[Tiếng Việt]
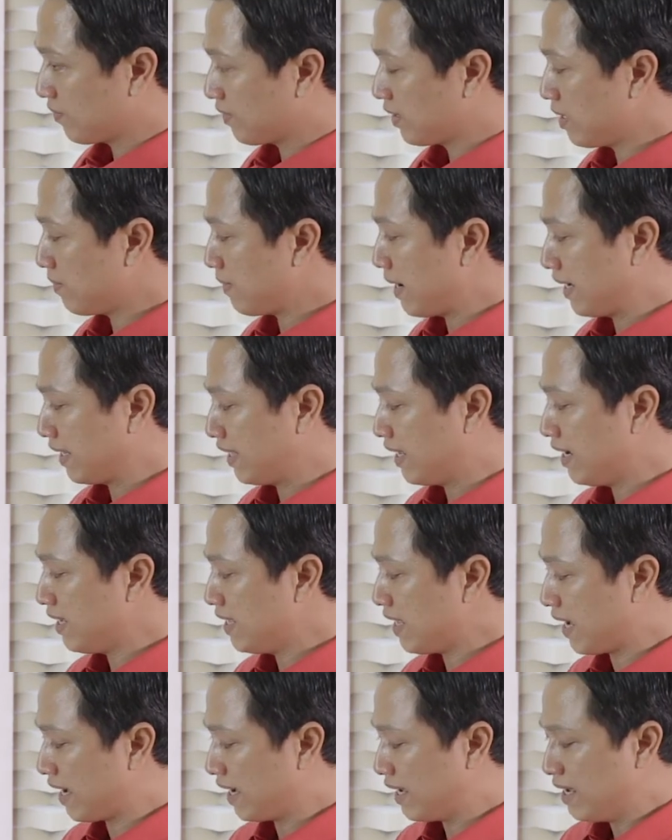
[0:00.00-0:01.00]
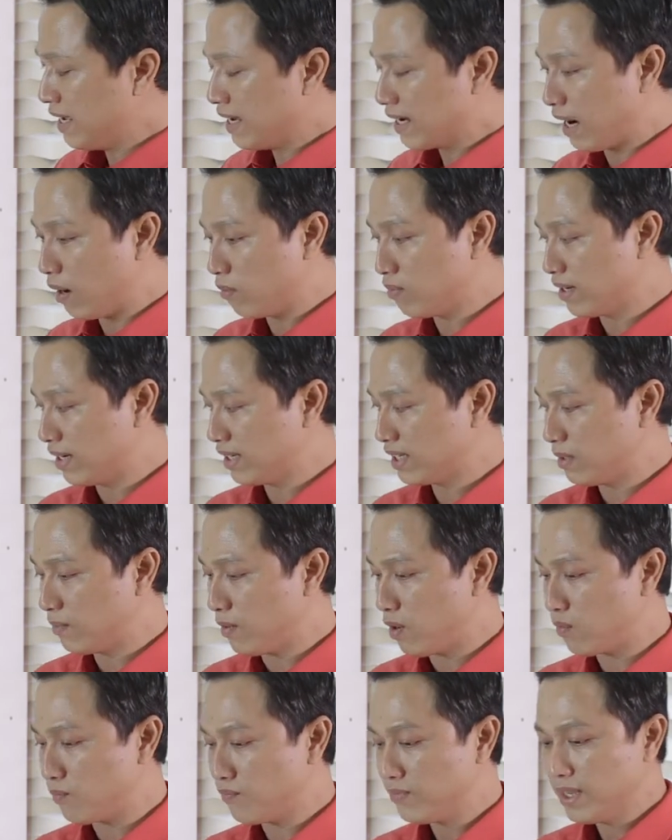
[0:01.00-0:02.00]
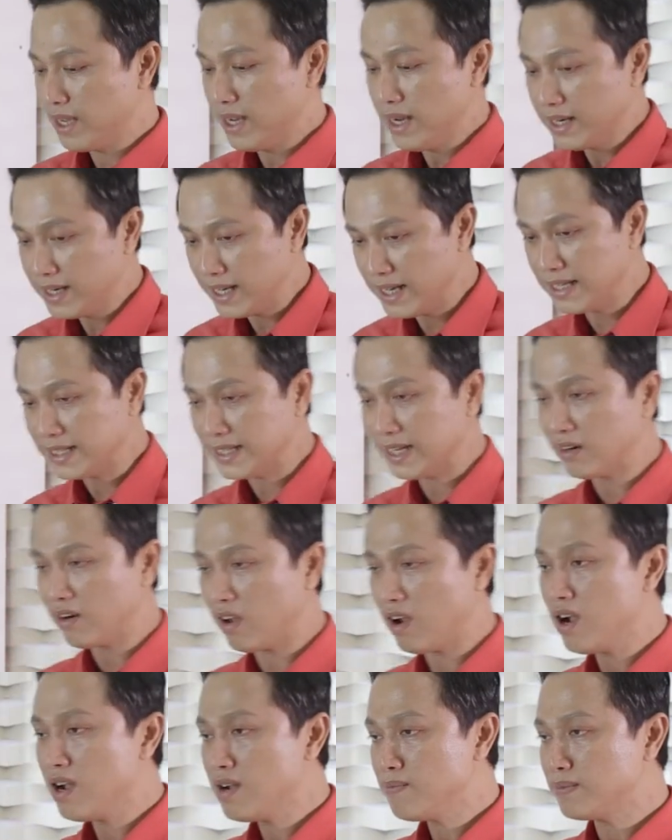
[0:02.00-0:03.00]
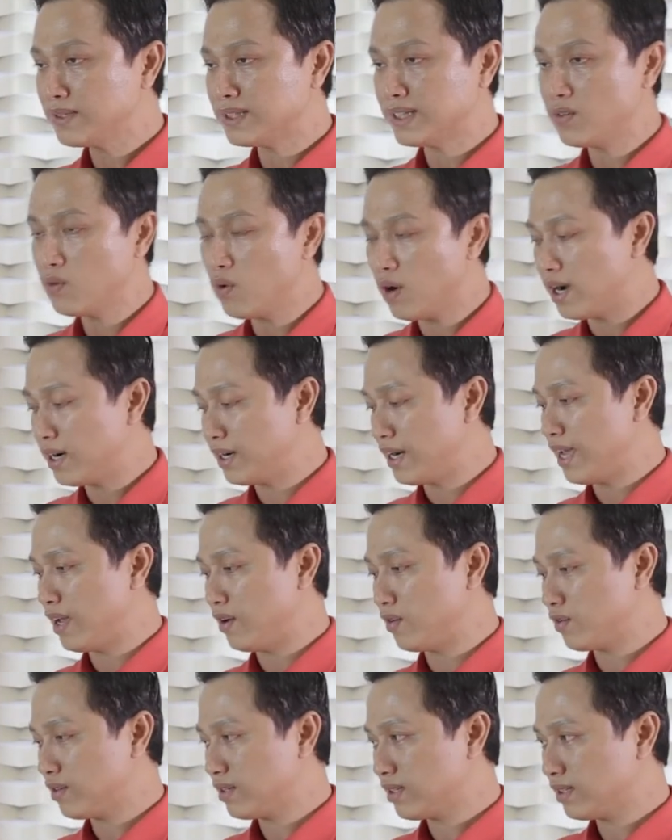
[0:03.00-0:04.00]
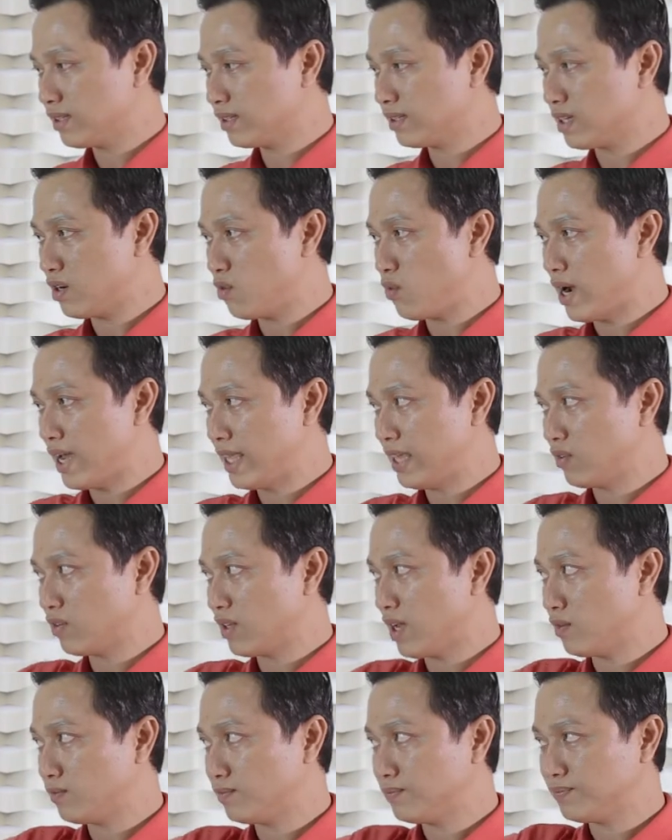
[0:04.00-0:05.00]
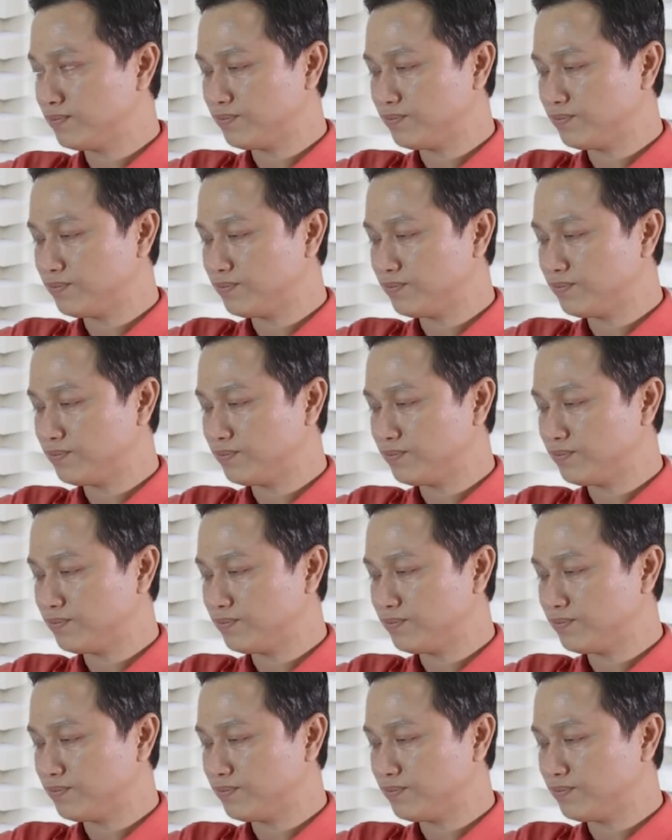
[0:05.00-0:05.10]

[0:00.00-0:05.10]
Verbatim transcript: Các bạn nhớ nha, không là nó sẽ bung. Thì sau đó mình sẽ quơ đều từ ngoài vào trong.